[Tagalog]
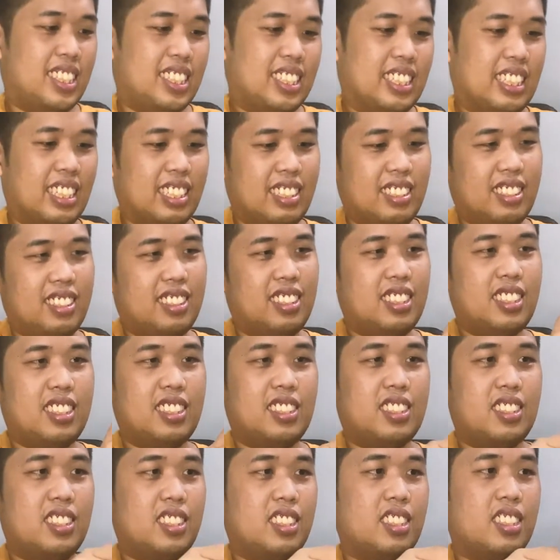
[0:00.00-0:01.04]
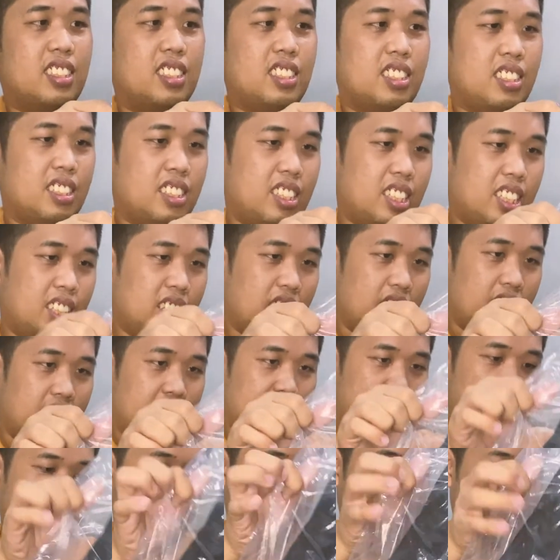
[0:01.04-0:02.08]
Hmm. Ganda.
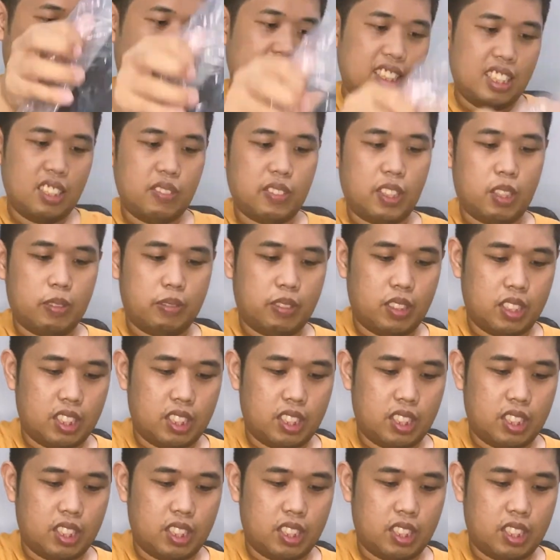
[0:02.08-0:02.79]
I like it. Man.